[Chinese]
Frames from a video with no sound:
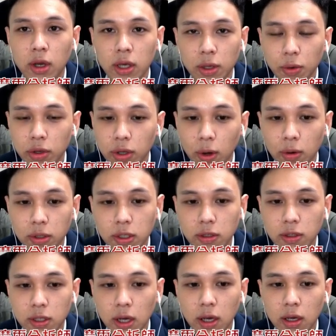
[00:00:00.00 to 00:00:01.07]
因为投信
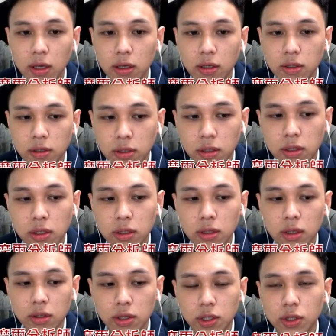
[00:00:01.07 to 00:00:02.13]
在四星
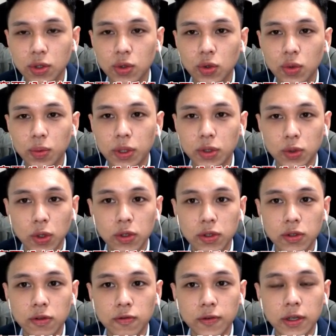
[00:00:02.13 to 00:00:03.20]
的持股比算
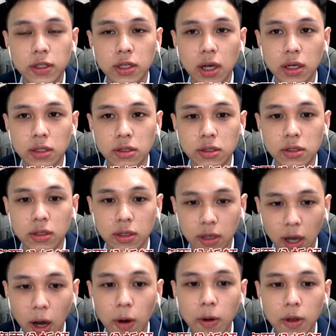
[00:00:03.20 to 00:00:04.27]
是非常之
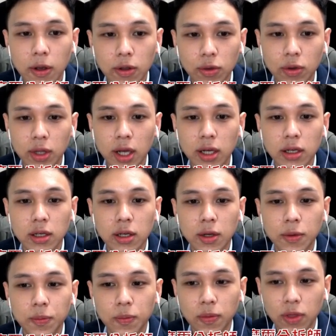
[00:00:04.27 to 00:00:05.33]
高，对，那。
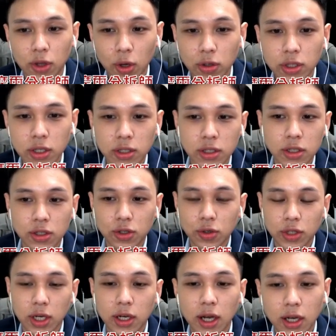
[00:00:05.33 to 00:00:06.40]
尤其是就
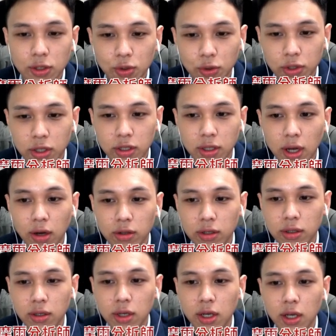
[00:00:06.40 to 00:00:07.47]
像刚刚所提到
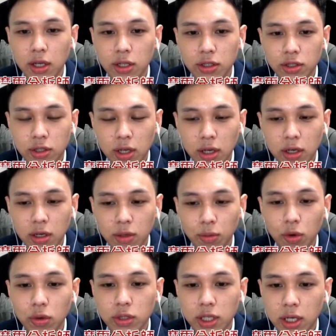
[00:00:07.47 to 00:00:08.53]
的，呃，
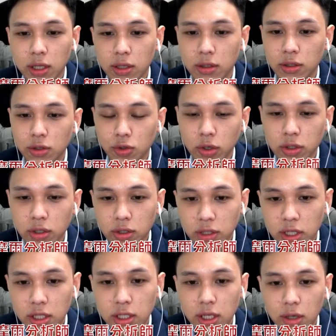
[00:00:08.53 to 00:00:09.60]
目前算是
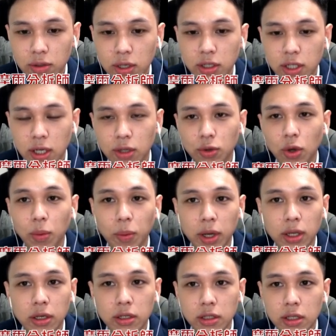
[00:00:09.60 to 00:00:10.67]
绩效在前段
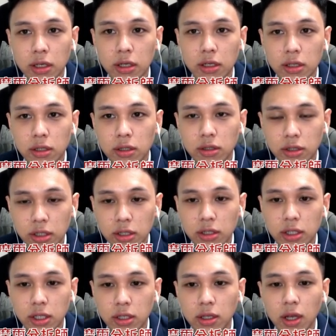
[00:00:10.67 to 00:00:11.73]
班的一些基
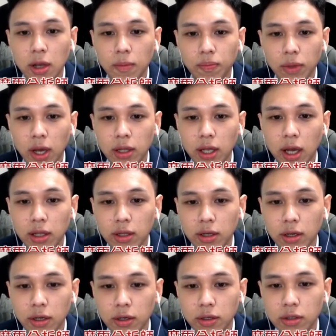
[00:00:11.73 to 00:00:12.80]
金，那它
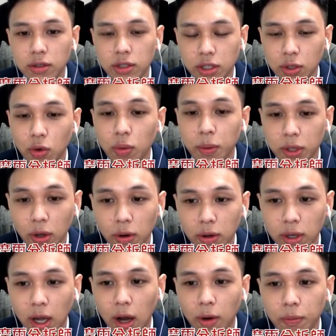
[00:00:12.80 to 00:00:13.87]
的持股比都很
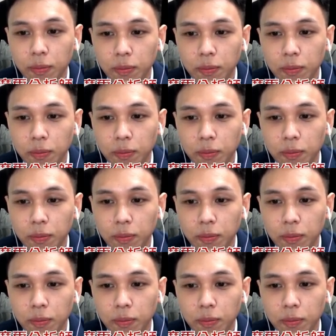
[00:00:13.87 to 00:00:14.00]
高。